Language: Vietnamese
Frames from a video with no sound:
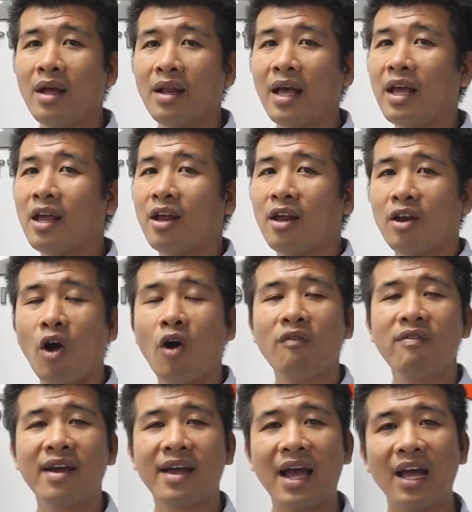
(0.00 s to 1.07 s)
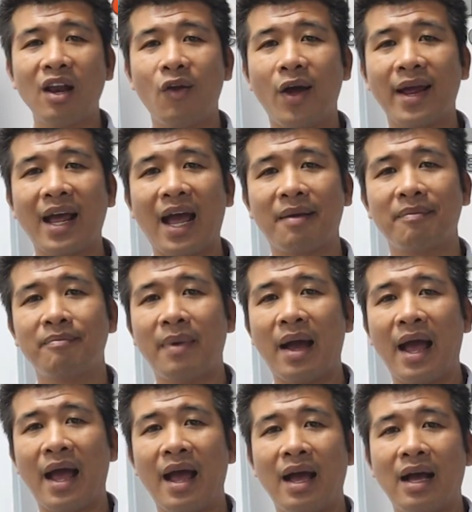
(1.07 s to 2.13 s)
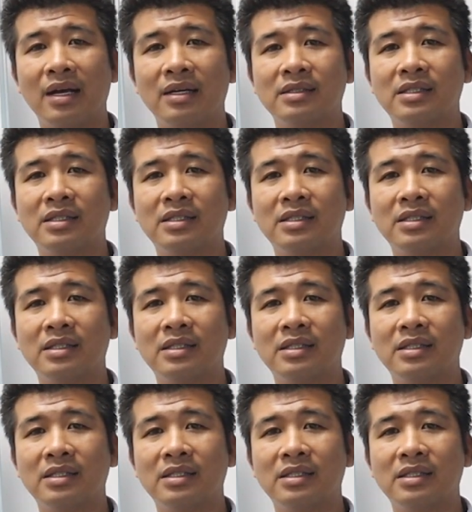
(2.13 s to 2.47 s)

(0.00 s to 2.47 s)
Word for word: Thì đối với các cái loại gạch mà